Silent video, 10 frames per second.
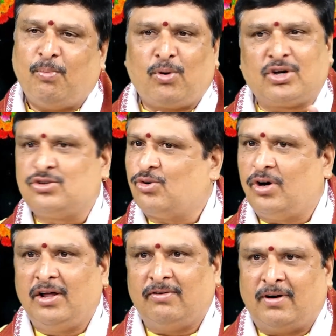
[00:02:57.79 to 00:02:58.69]
ముఖం
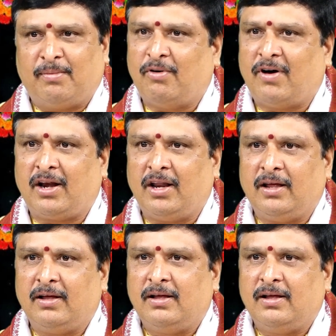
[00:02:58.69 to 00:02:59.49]
చూడలేము అమ్మవారిని